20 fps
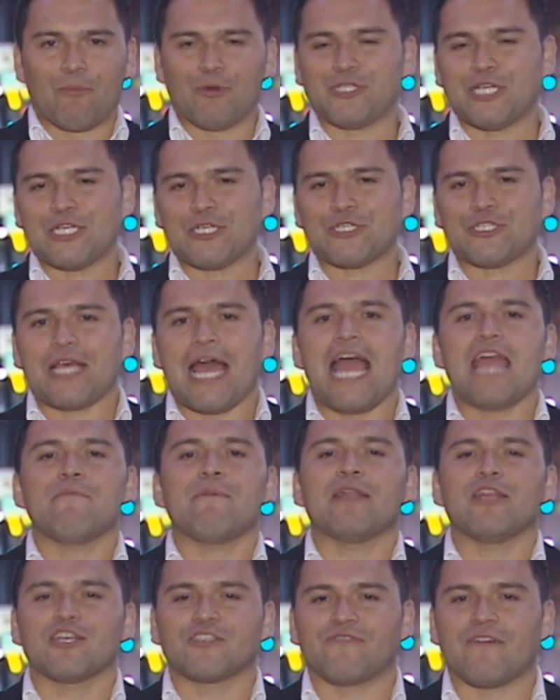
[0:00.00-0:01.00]
Muchachos, hay
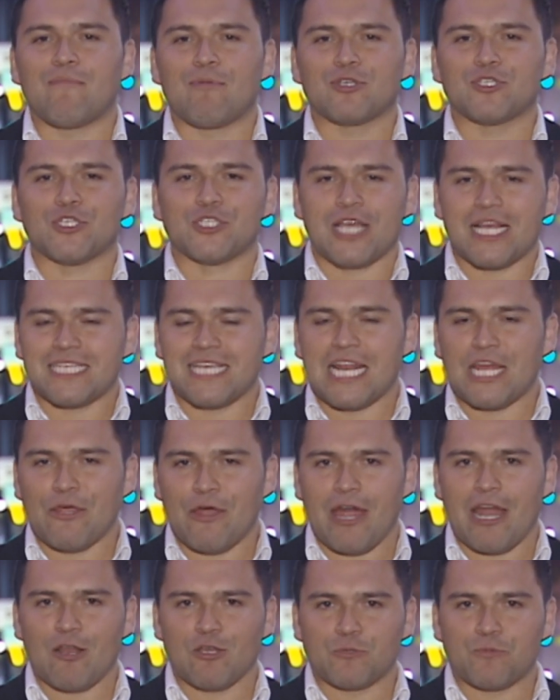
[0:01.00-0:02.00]
varios famosos que han salido
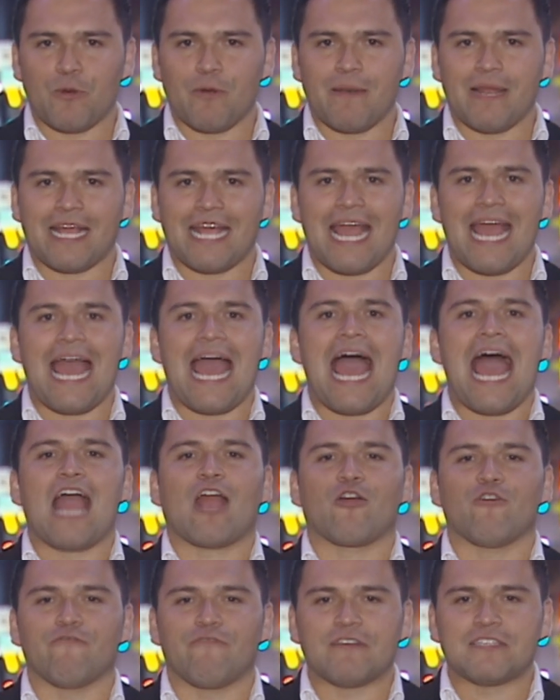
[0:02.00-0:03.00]
a la luz pública a
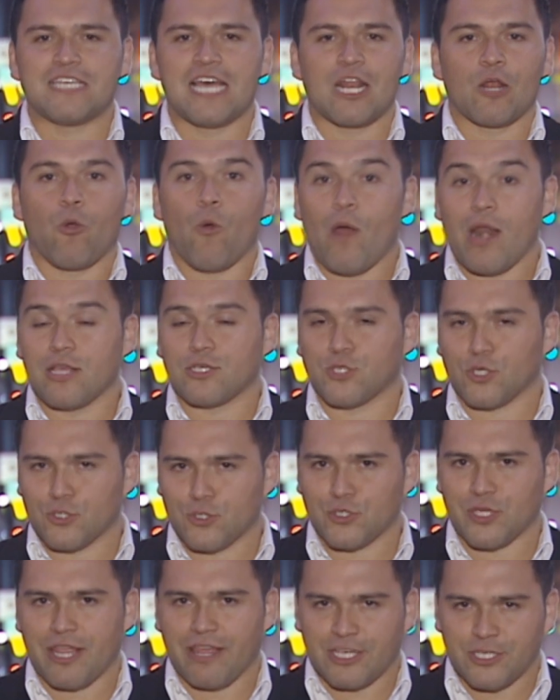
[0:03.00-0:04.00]
confesar cuáles son
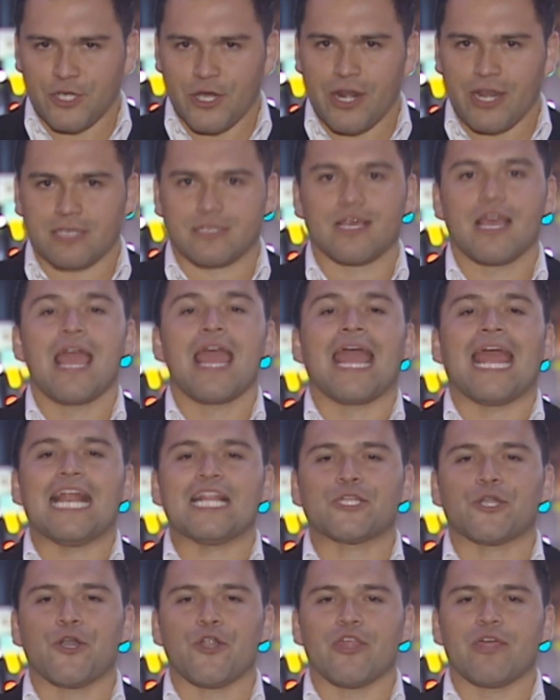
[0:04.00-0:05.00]
sus adicciones. El
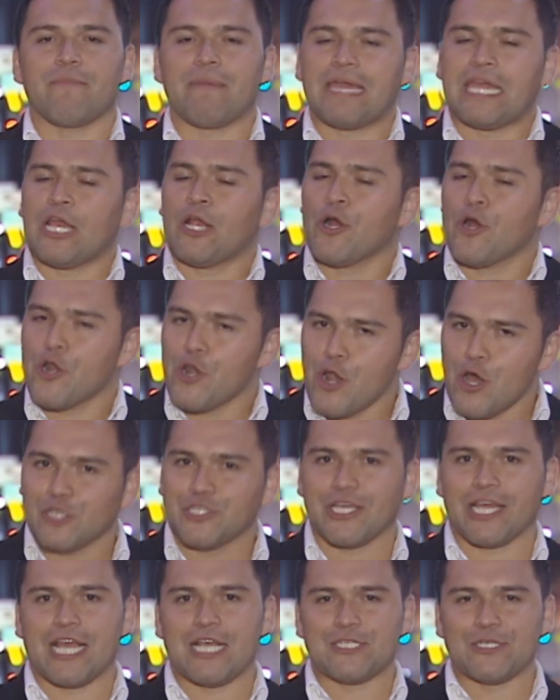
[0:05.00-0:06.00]
trono de México no
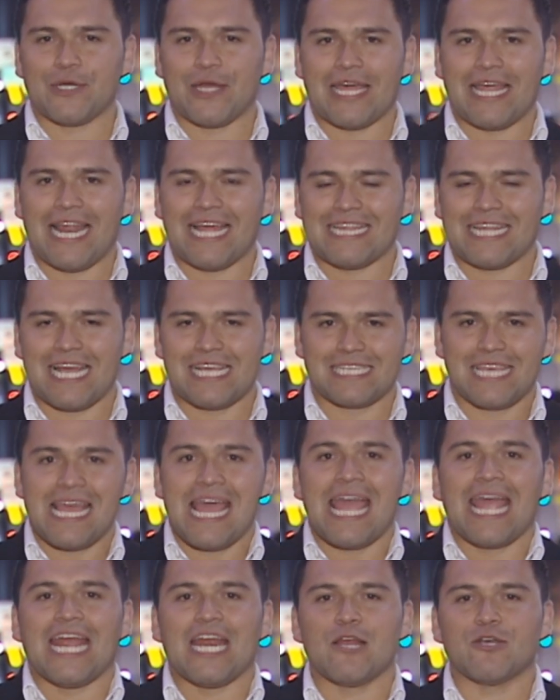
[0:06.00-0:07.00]
se quiso quedar atrás
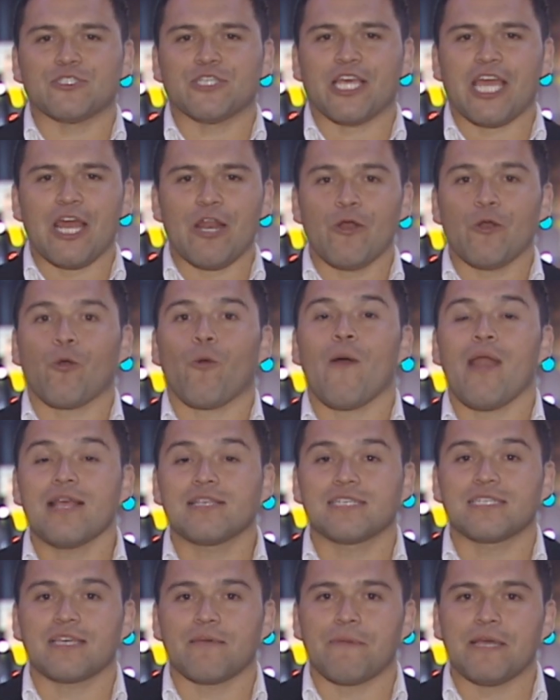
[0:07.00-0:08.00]
y nos dijeron cuál
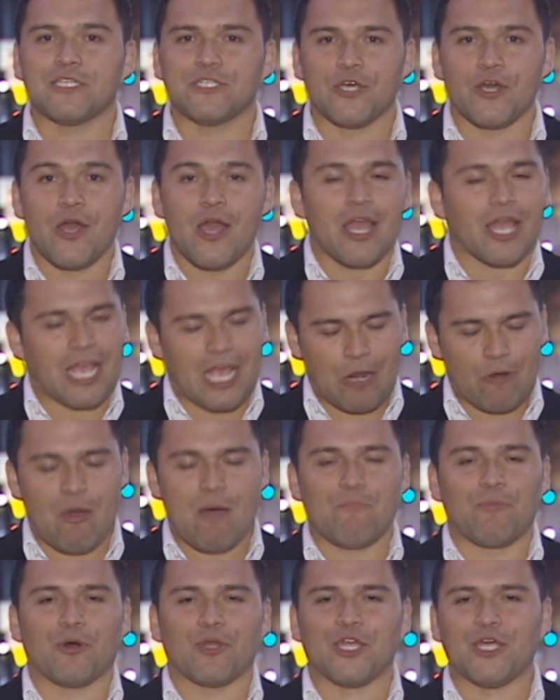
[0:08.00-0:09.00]
es ese vicio que no
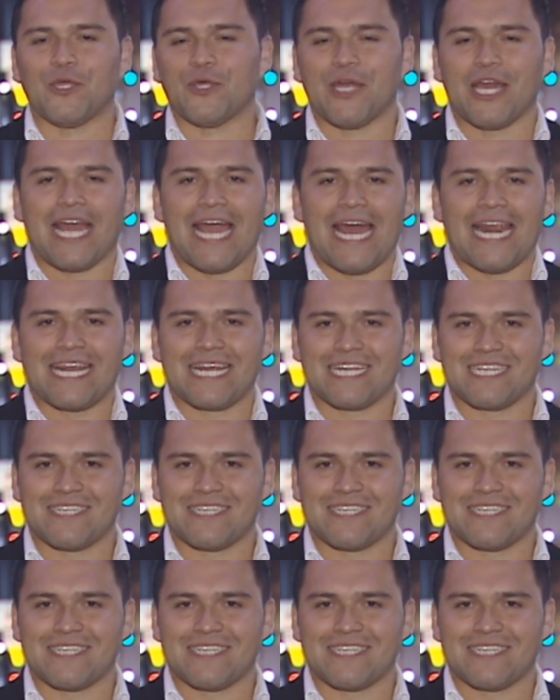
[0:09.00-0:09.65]
han podido dejar.